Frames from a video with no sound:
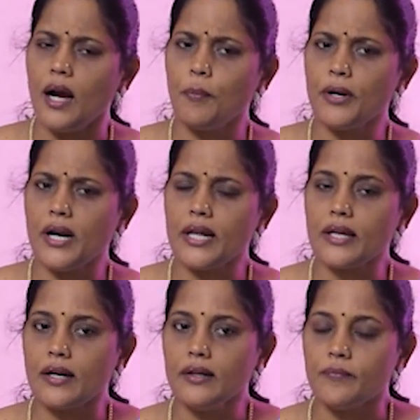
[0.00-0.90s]
அப்புறம்
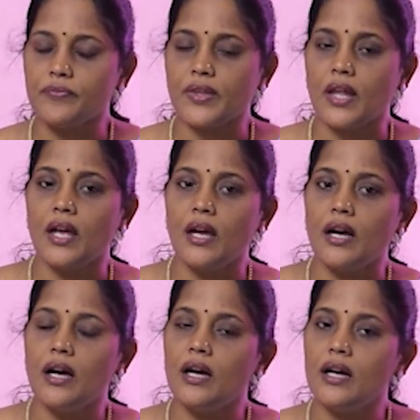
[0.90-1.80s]
நினைக்கிறான்
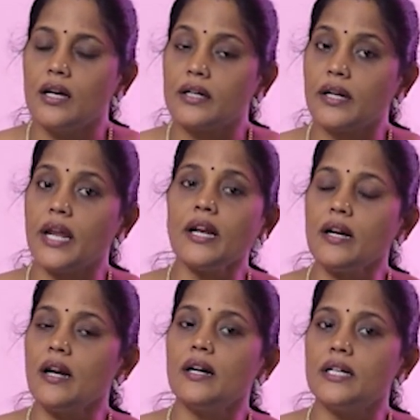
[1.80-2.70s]
கிரேக்க
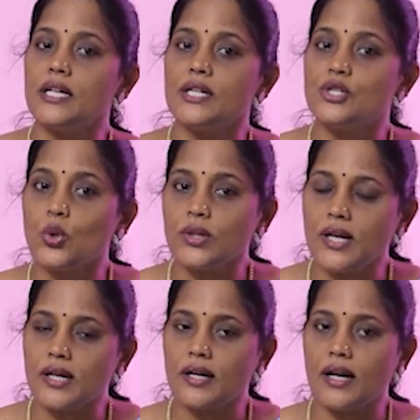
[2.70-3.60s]
நாட்டு
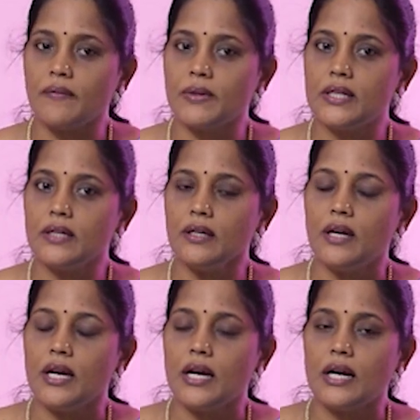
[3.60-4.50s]
ஜோதிடர்கள்லாம் வந்து
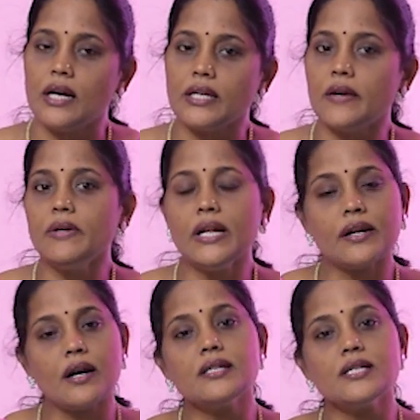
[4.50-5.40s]
எவன
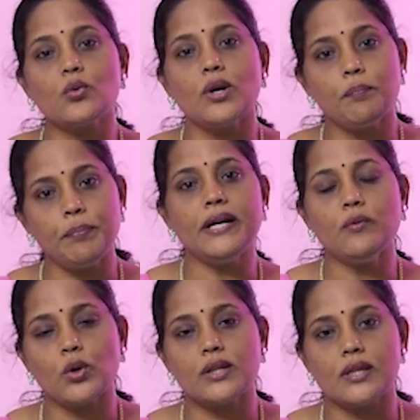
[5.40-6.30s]
ராஜகுல பெண்
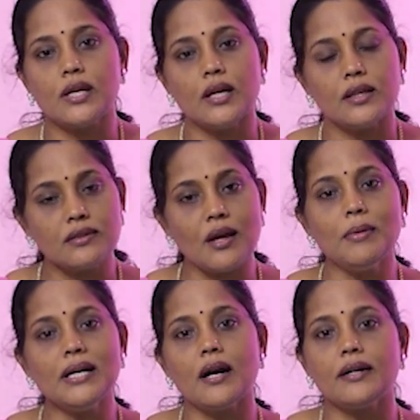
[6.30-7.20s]
ஒருத்தி
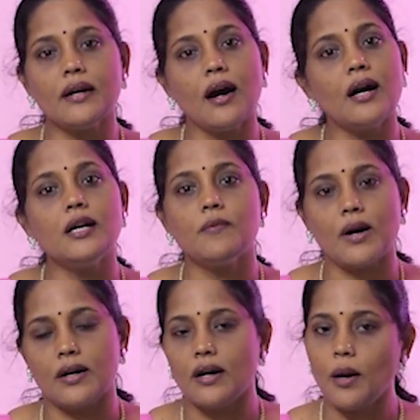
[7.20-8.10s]
தமிழ்நாட்டை
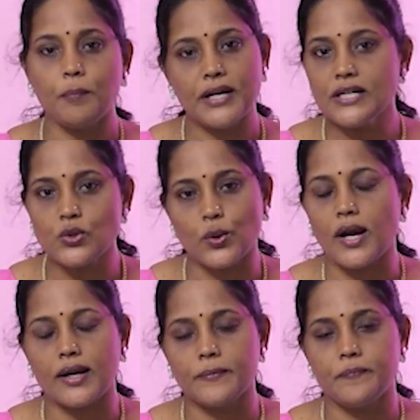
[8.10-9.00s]
ஆளுவா அப்படின்னு
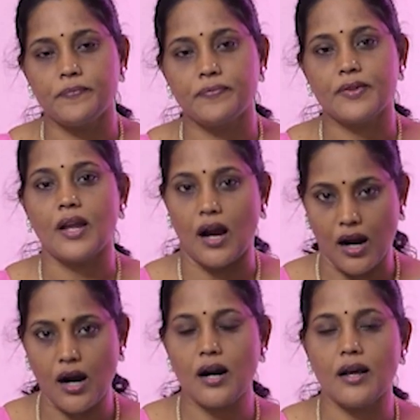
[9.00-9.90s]
சொன்னாங்க
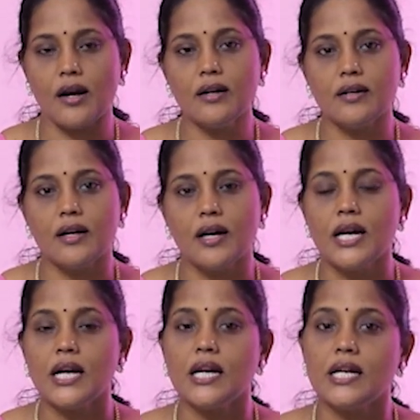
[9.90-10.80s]
ஆனால்
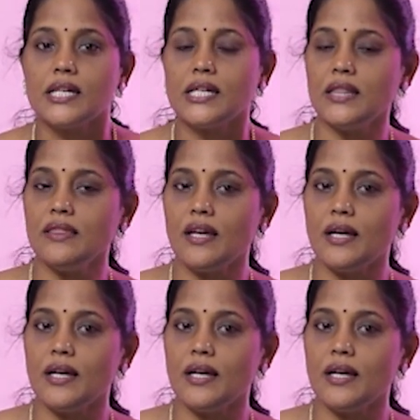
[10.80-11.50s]
இந்த